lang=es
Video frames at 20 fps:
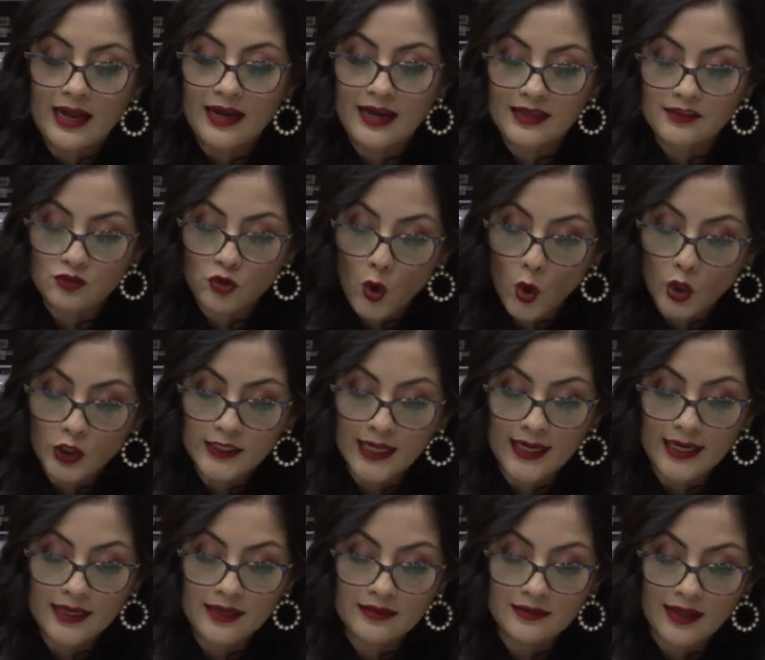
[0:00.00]
la escolta
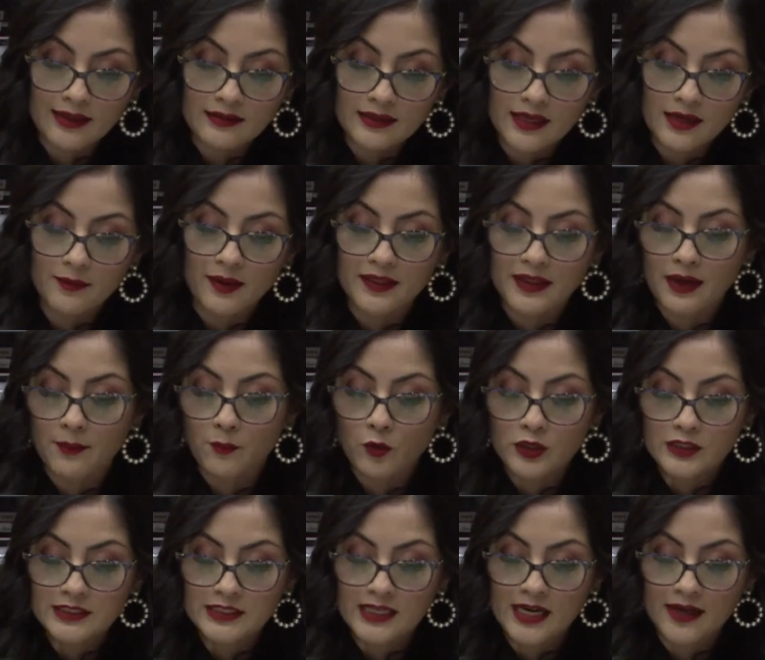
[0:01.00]
legislativa de la
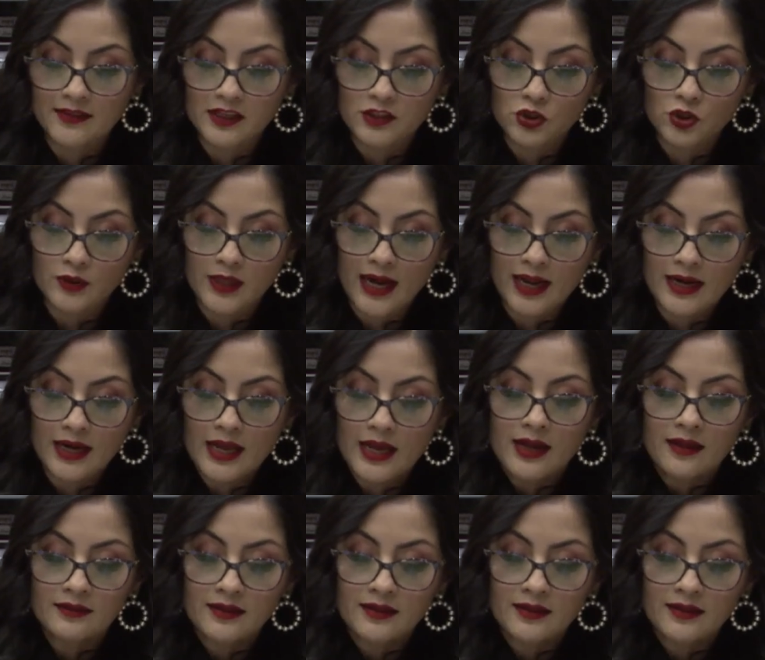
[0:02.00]
Policía Nacional